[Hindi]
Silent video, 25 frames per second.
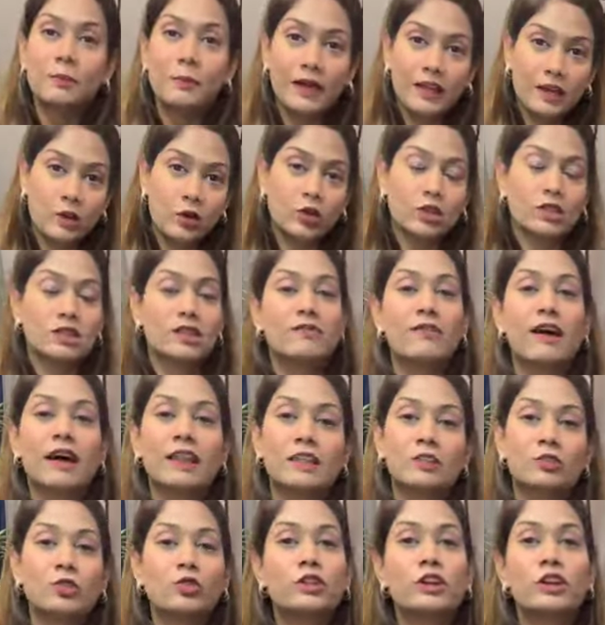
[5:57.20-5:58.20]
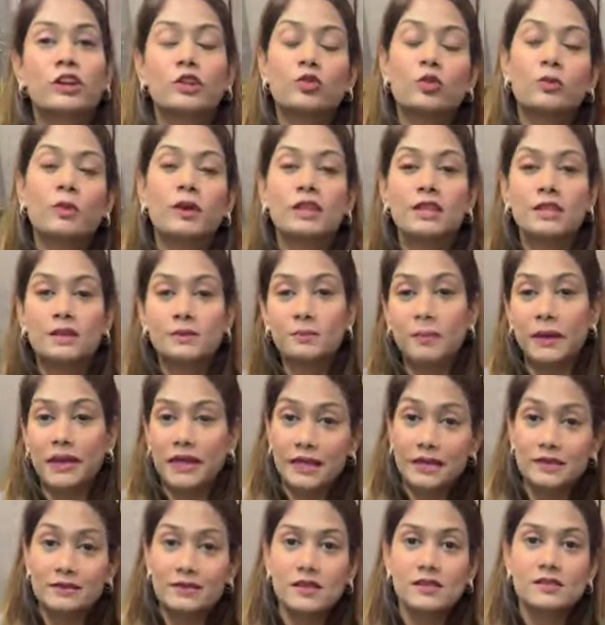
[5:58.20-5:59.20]
महीने पहले और दिवाली तो डेढ़ दो महीने
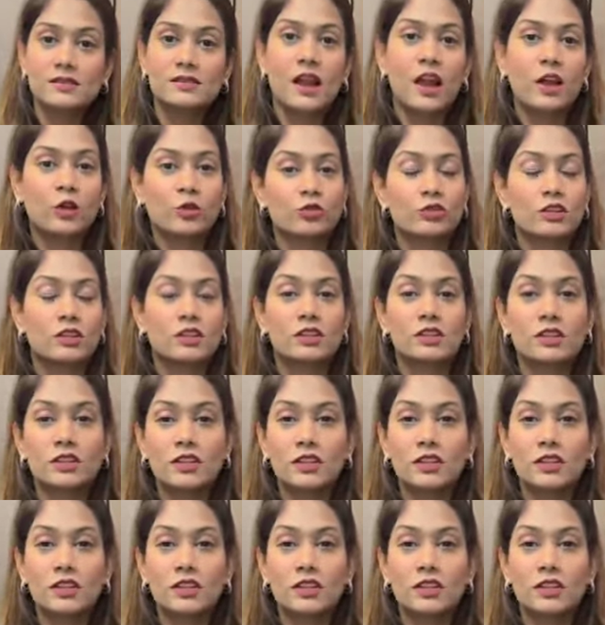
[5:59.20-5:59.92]
पहले से ही स्टार्ट हो